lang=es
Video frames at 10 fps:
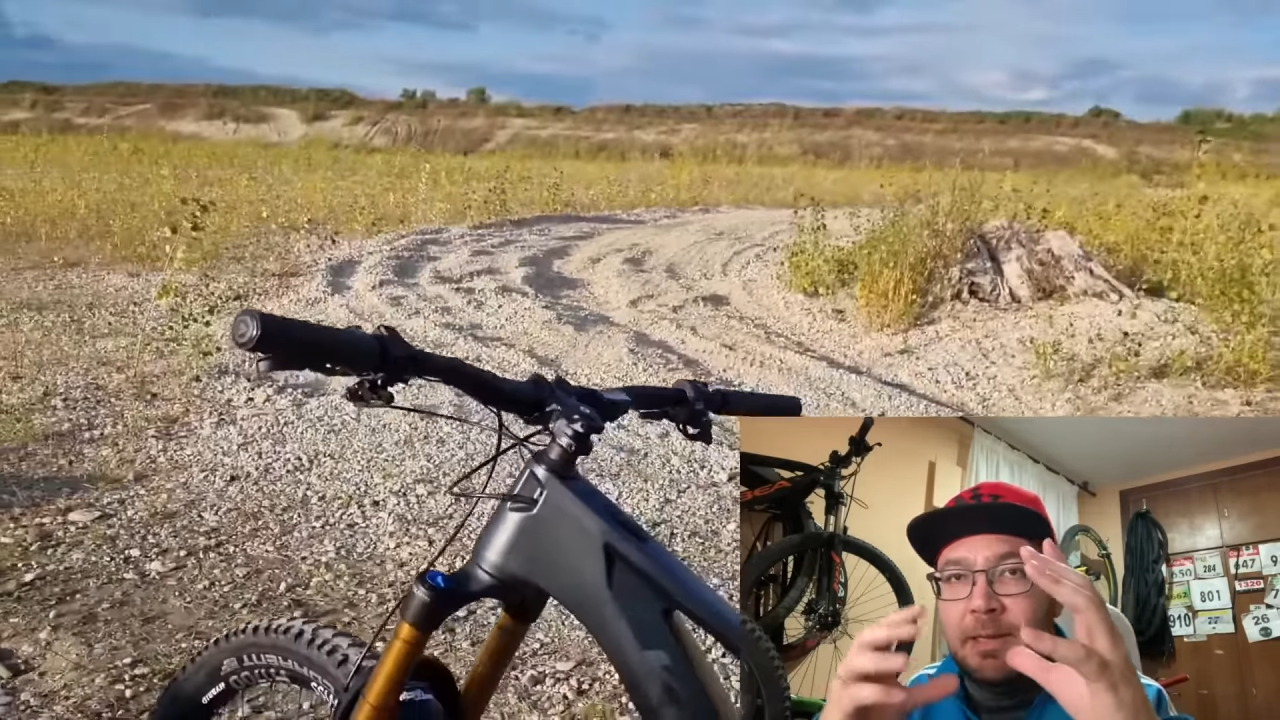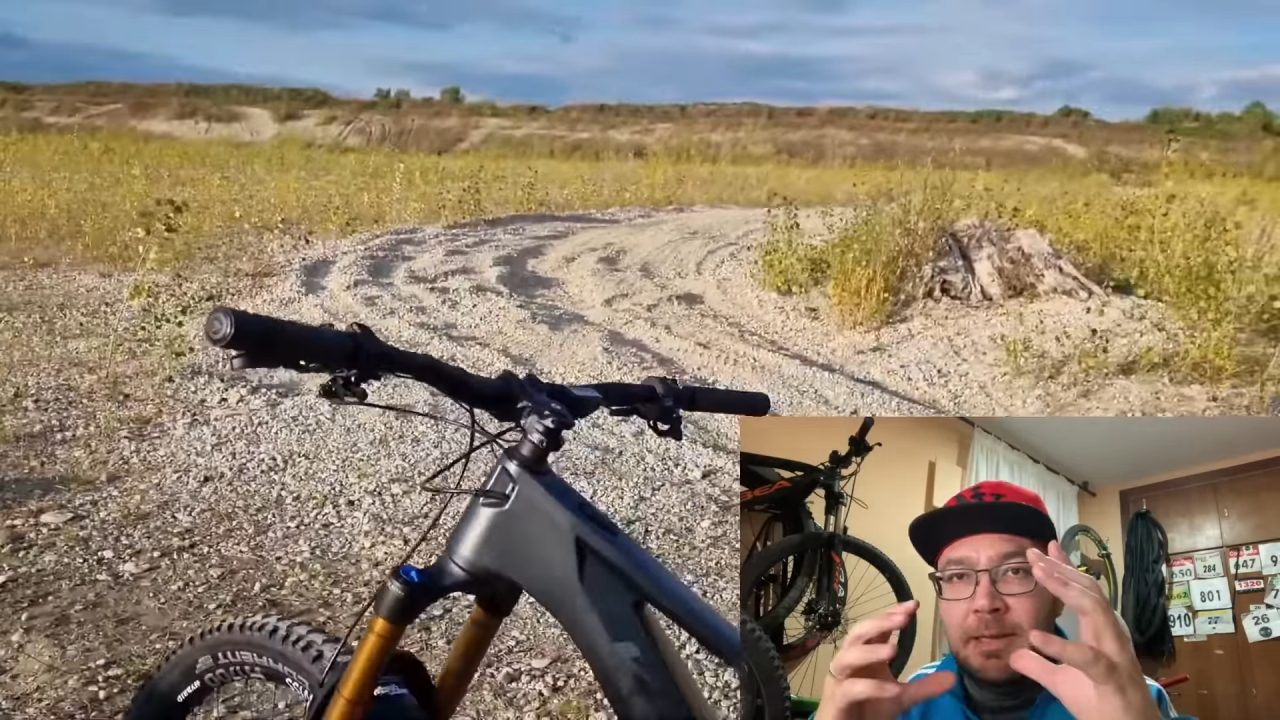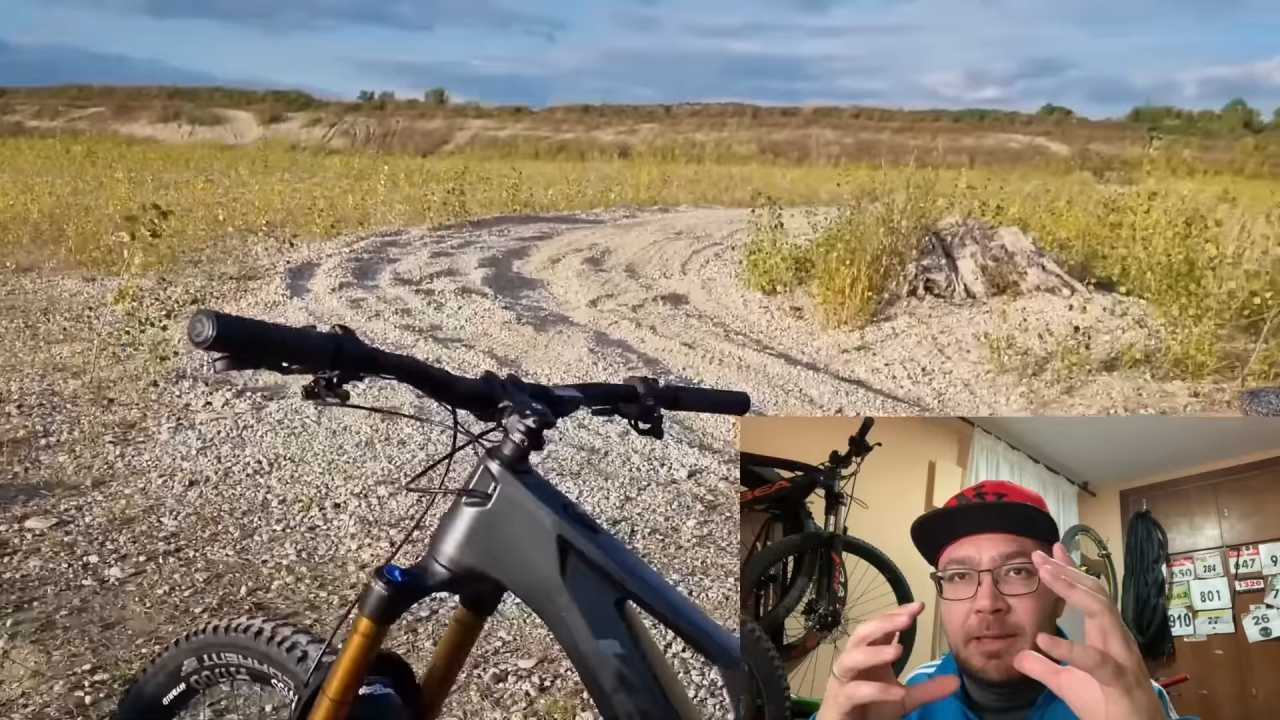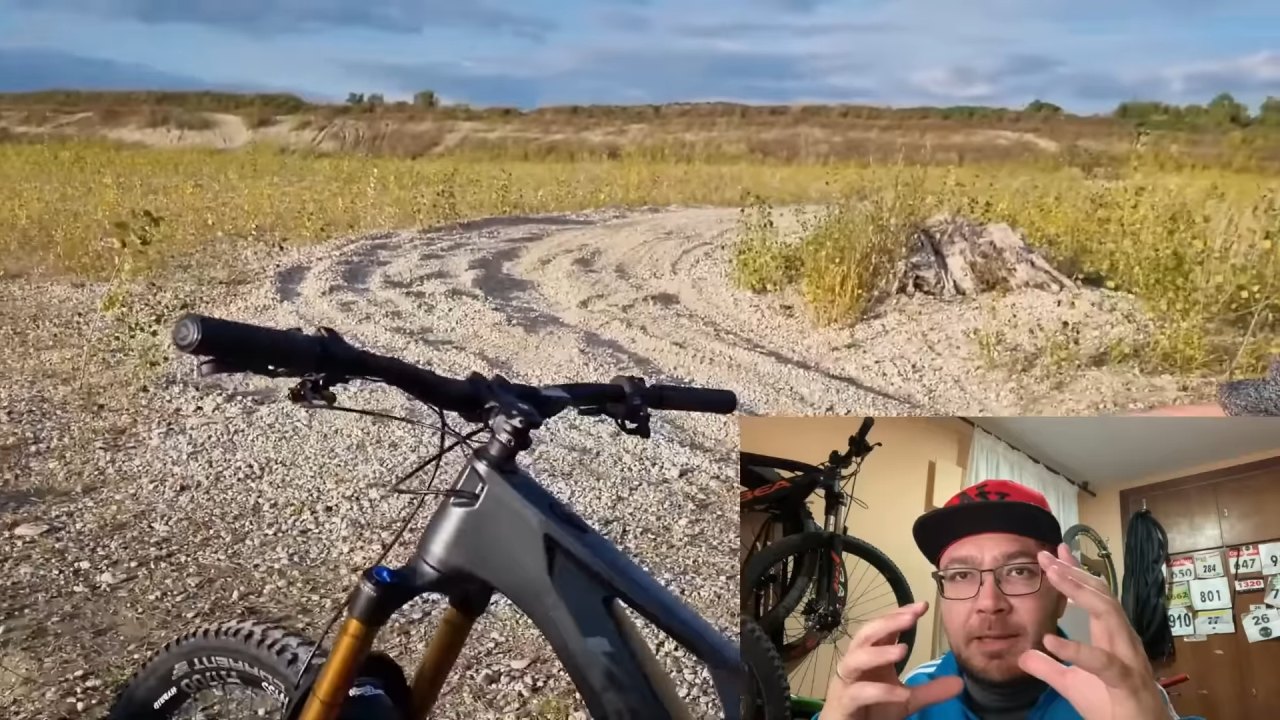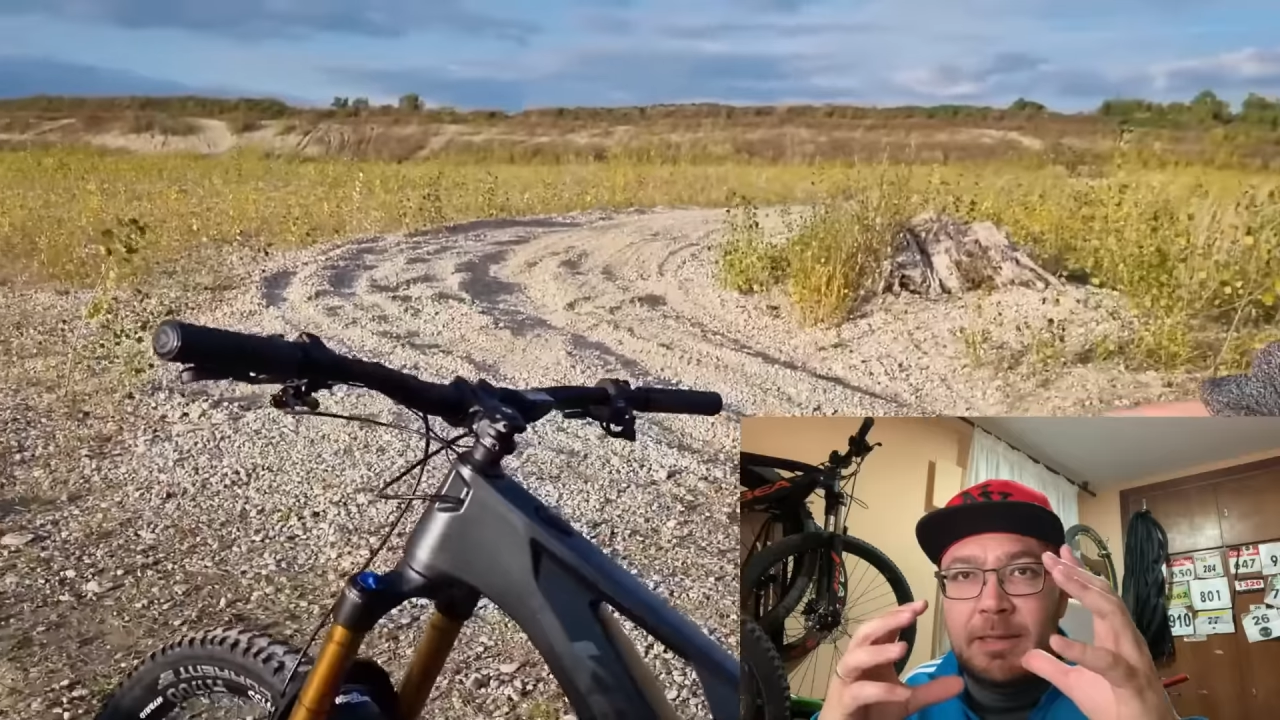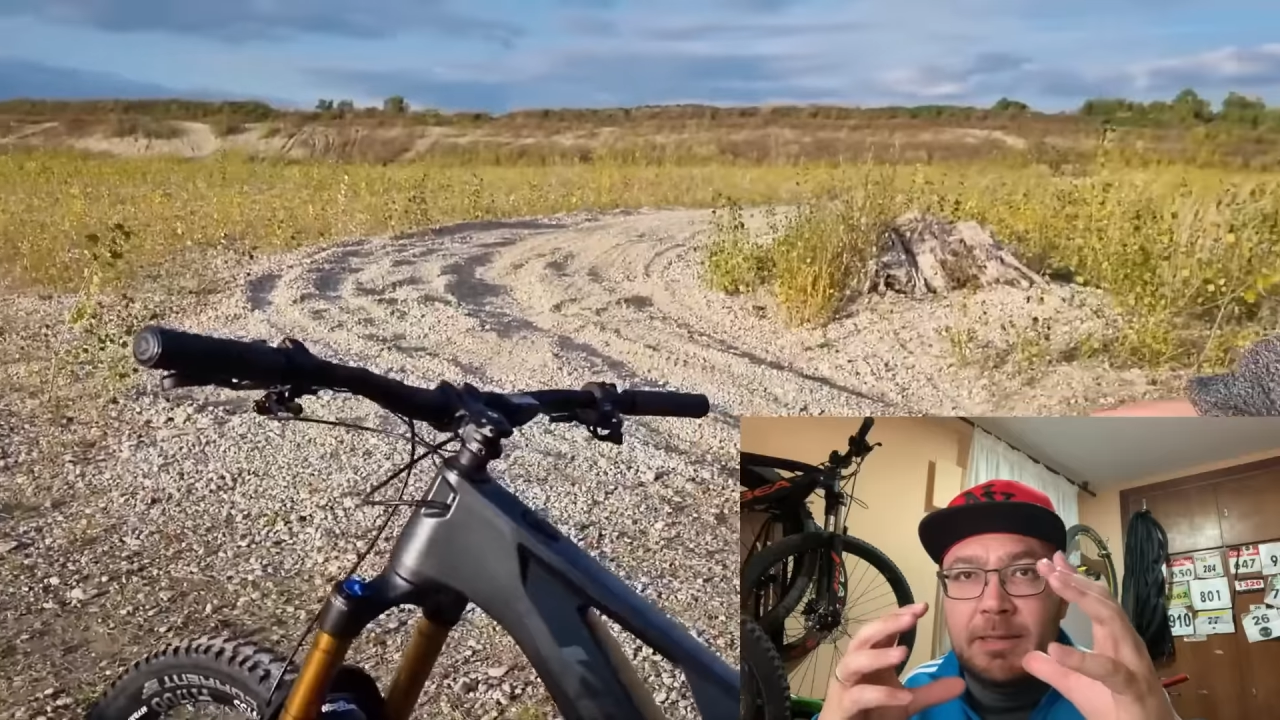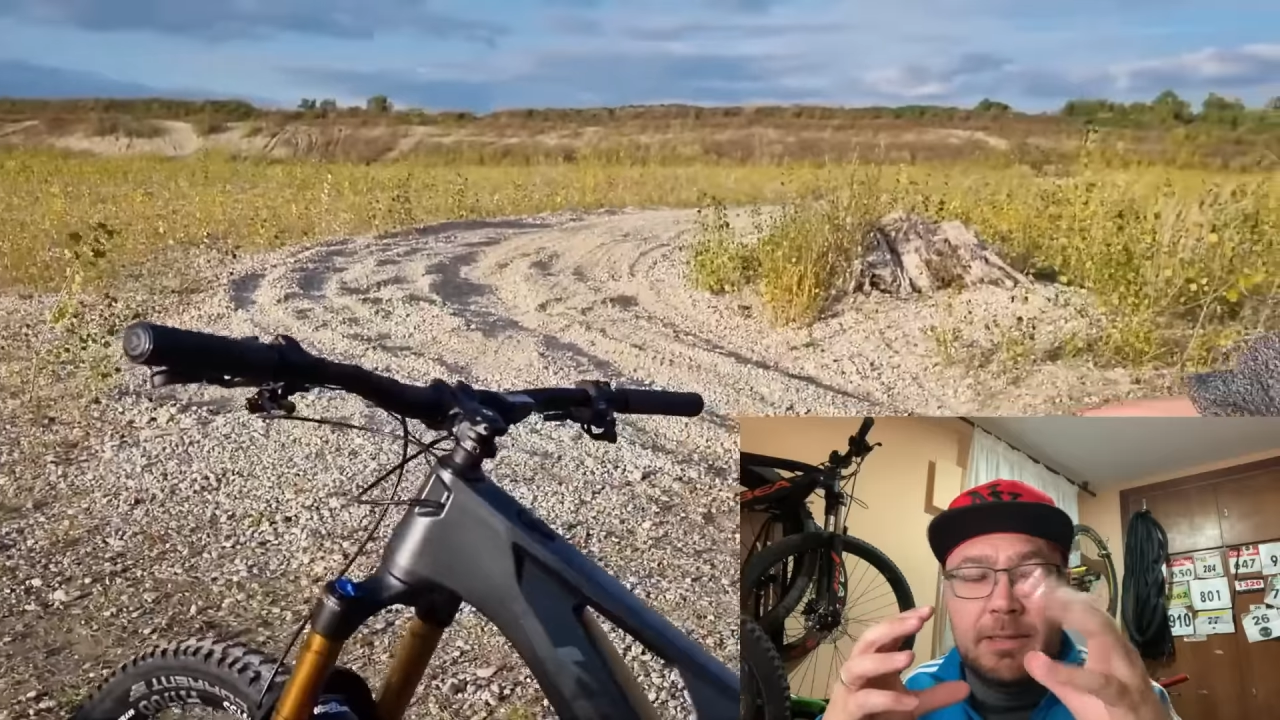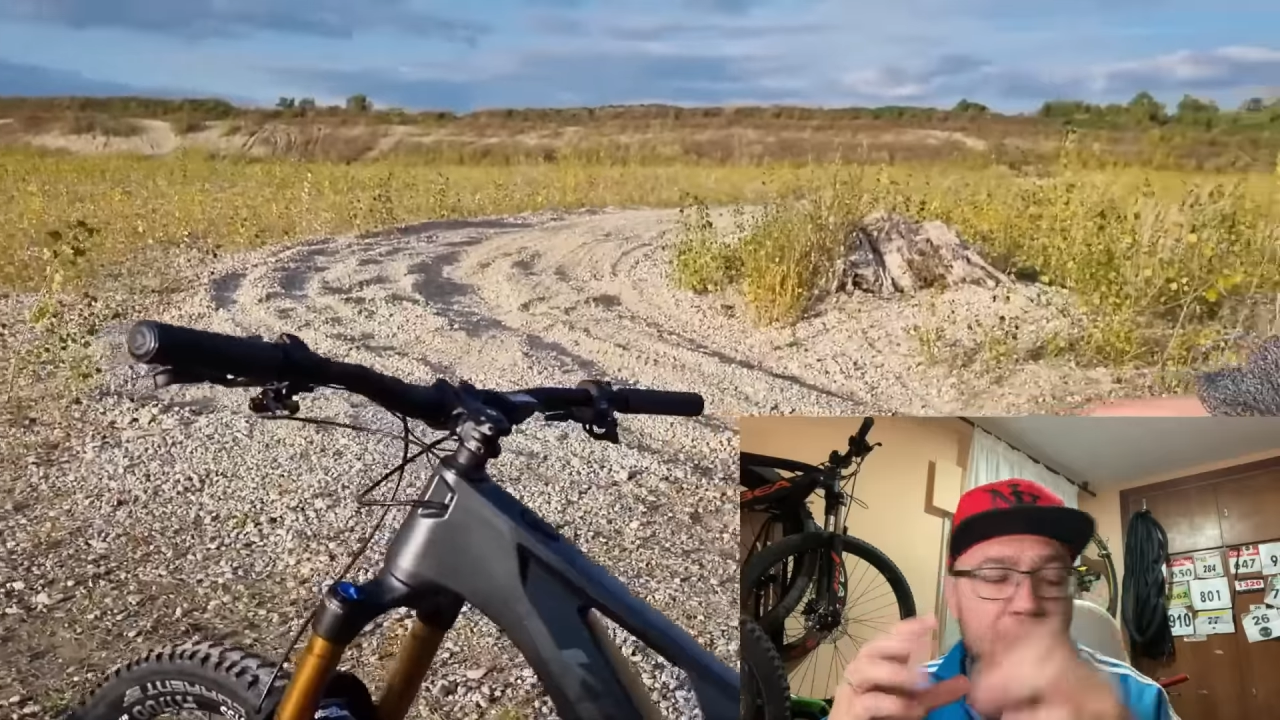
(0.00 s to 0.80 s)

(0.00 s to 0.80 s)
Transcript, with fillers: Eh, eh,